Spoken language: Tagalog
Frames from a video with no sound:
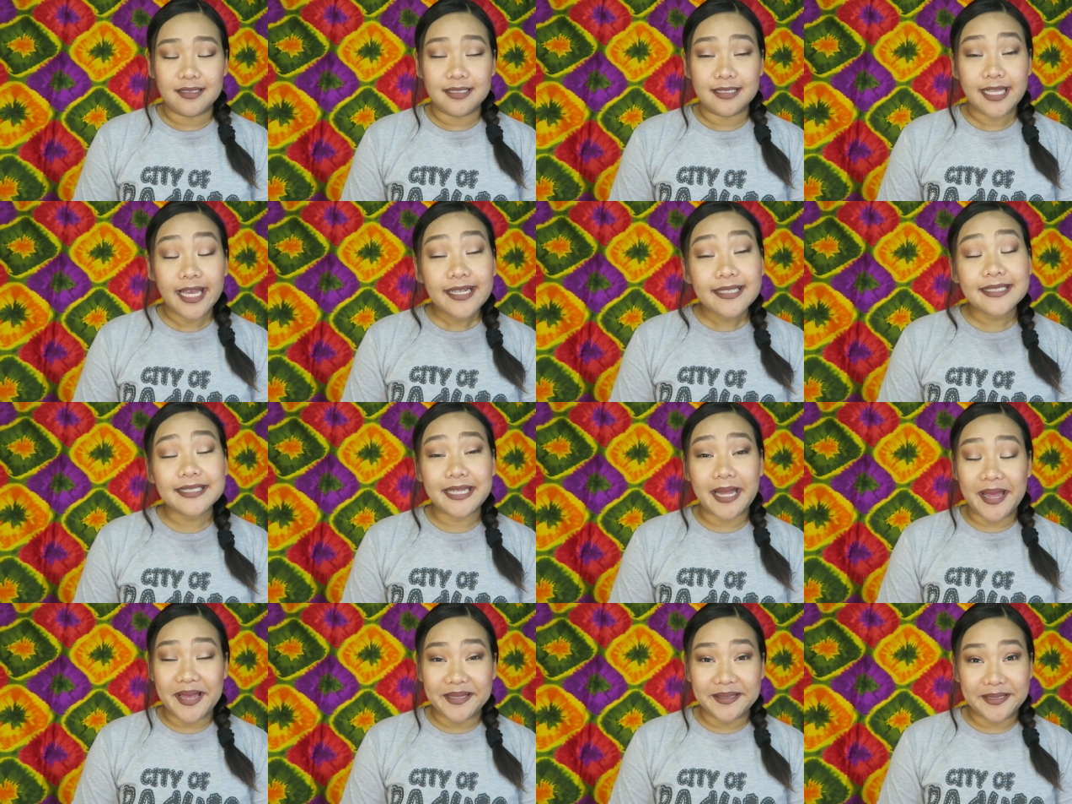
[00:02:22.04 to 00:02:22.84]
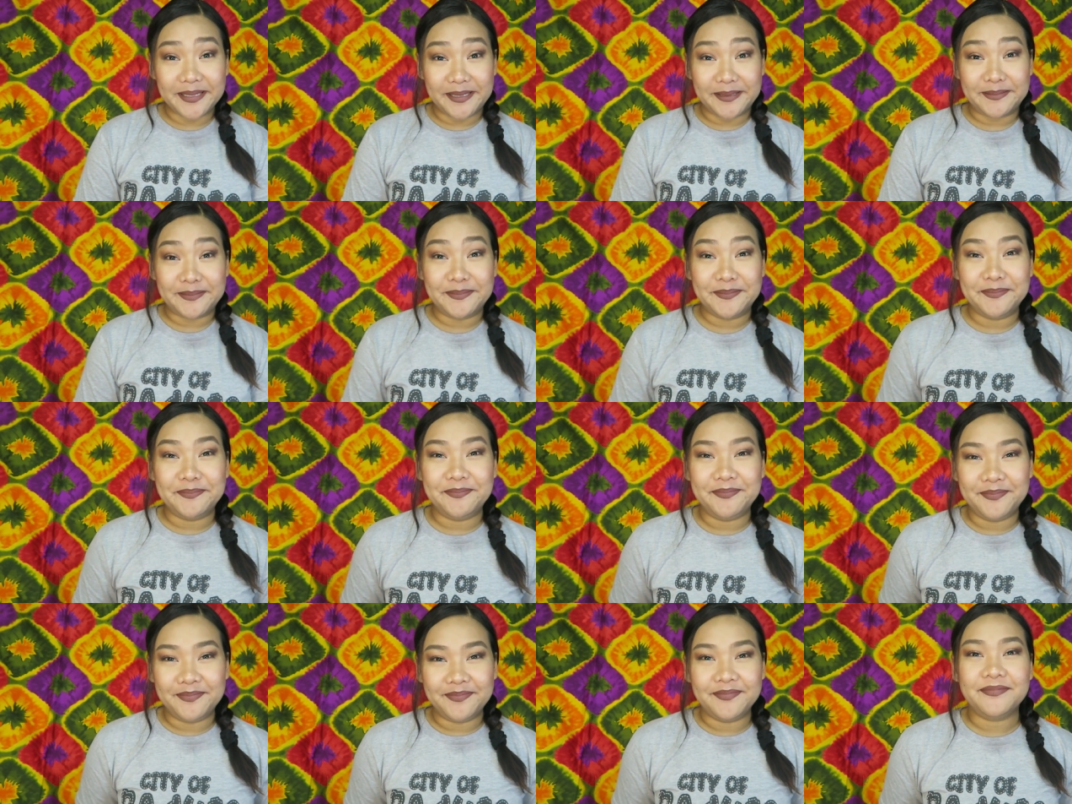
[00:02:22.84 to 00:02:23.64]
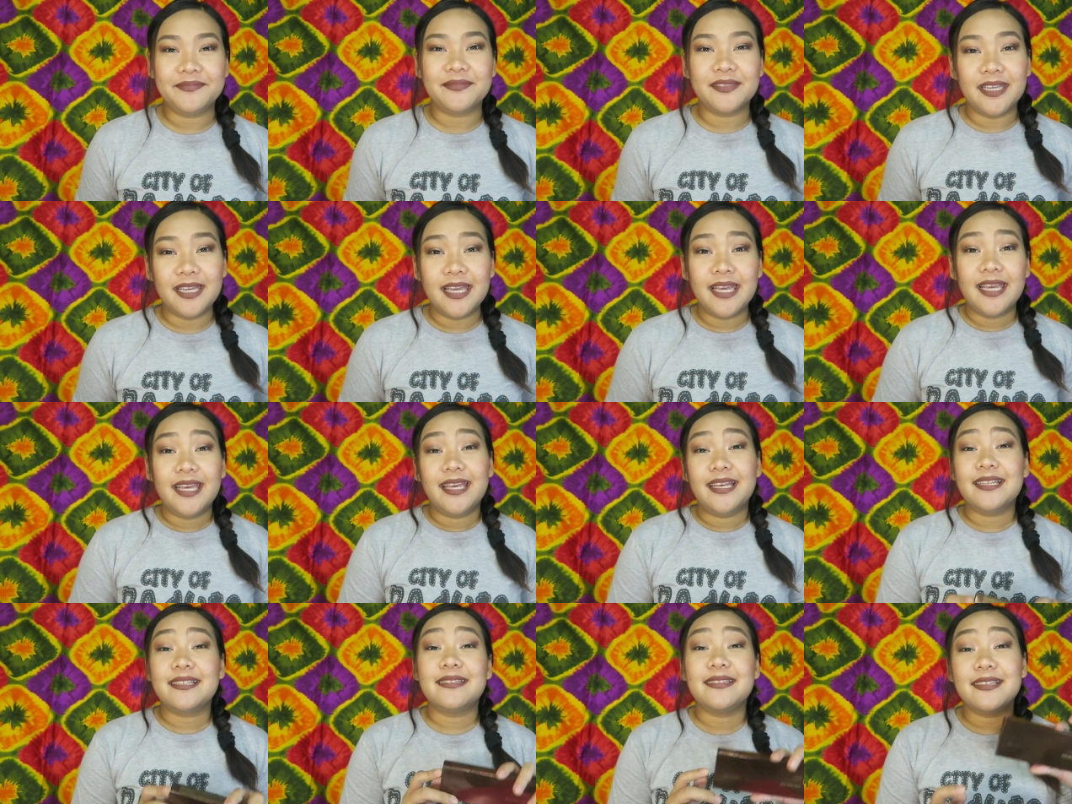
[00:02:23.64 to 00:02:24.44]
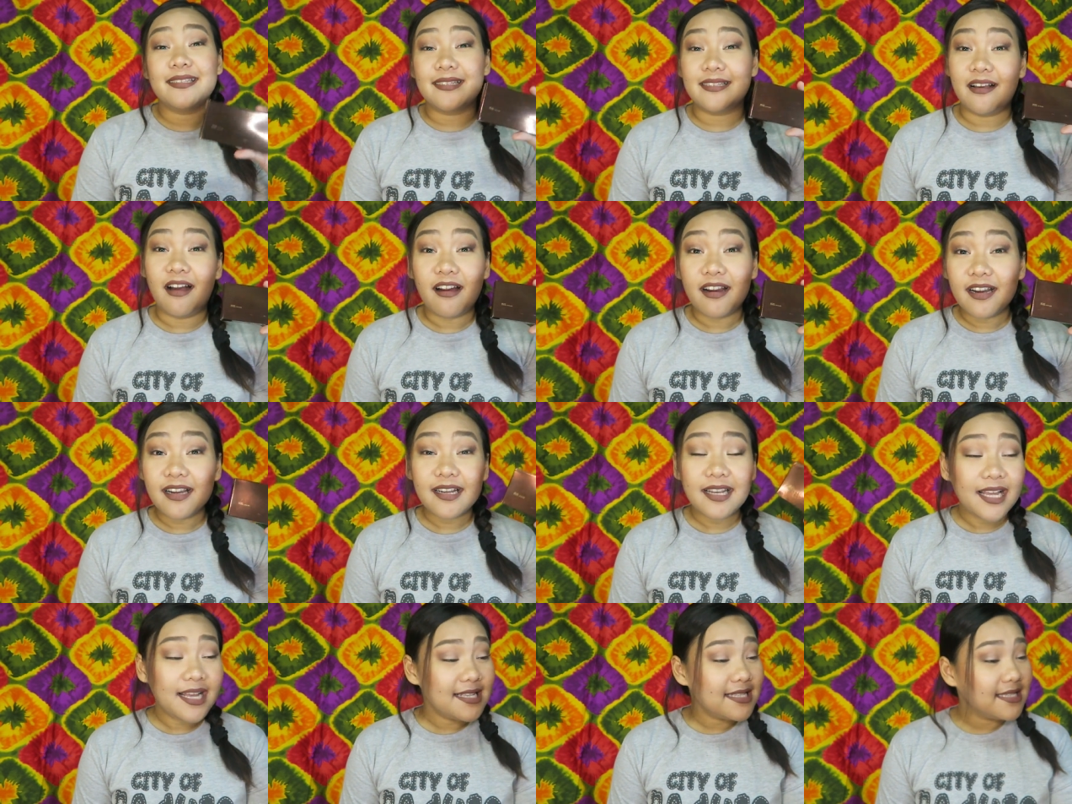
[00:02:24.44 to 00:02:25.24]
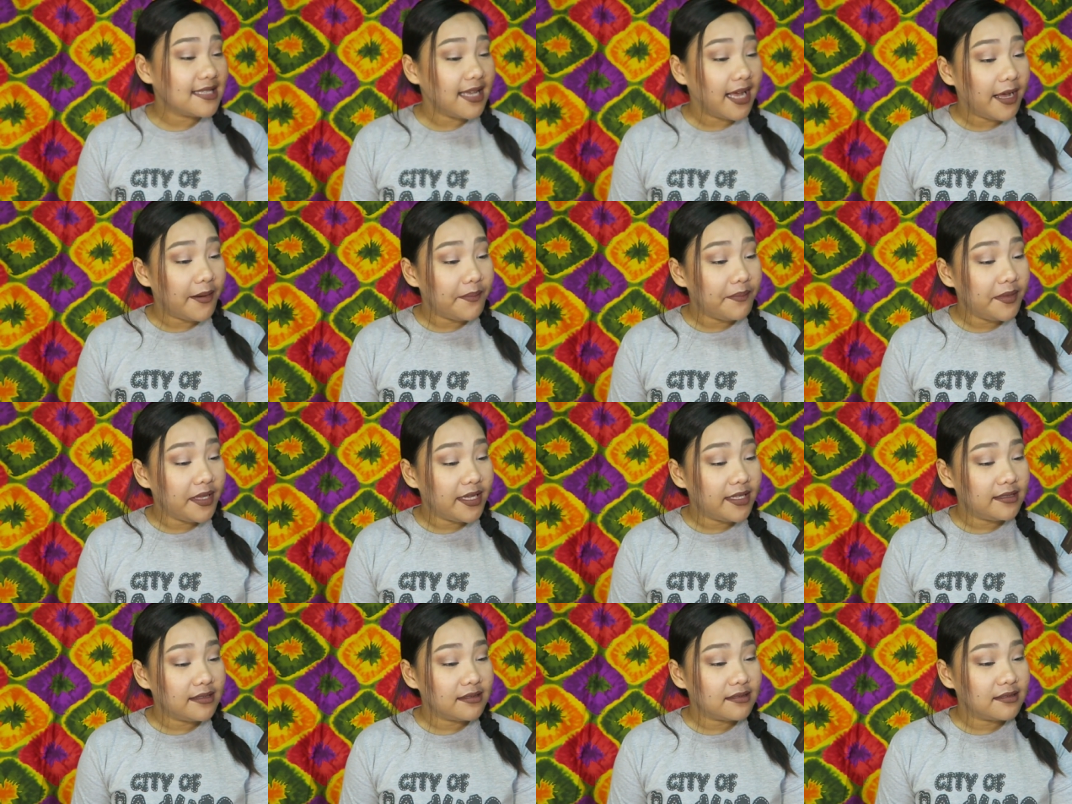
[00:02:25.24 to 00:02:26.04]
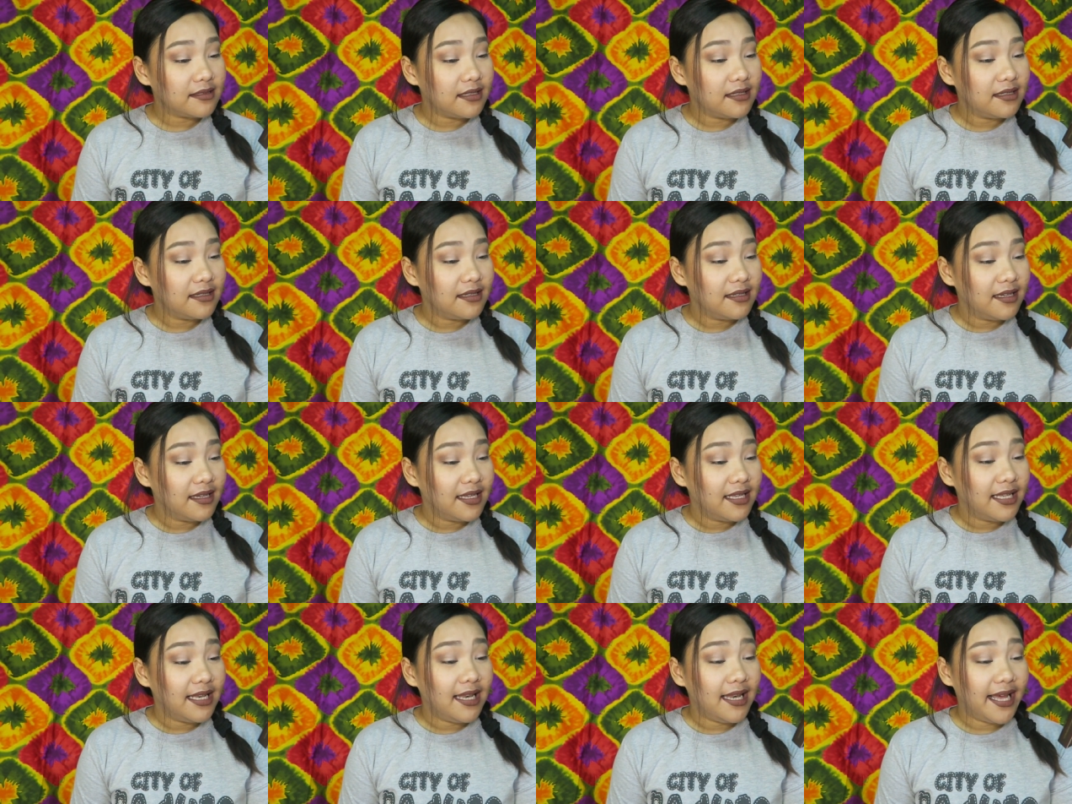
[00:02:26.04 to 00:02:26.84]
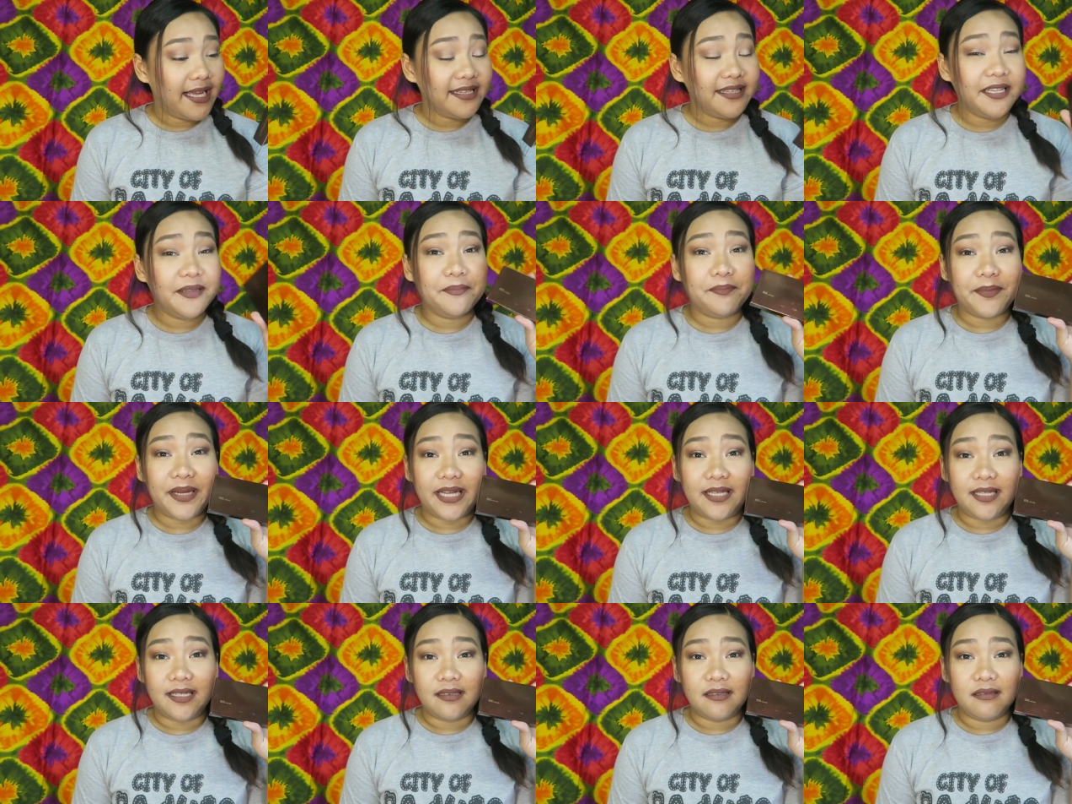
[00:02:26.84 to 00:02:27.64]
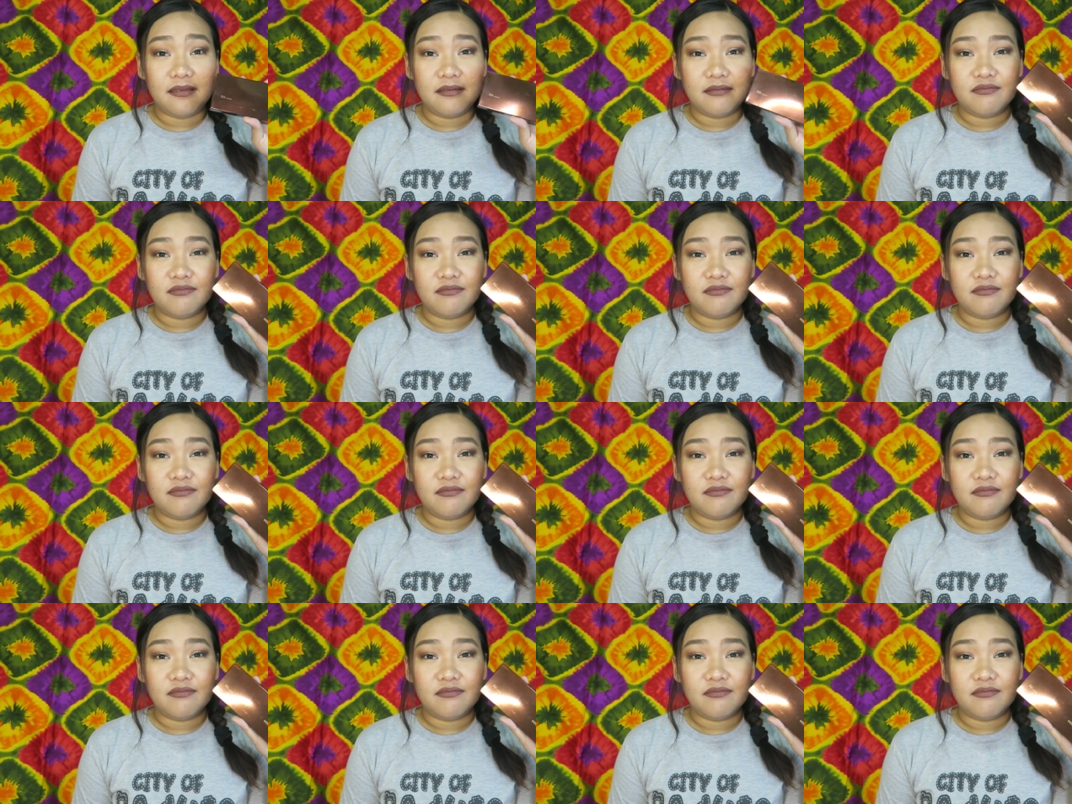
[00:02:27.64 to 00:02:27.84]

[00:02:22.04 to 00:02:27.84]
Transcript: Next item is this Hourglass Ambient Lighting Palette.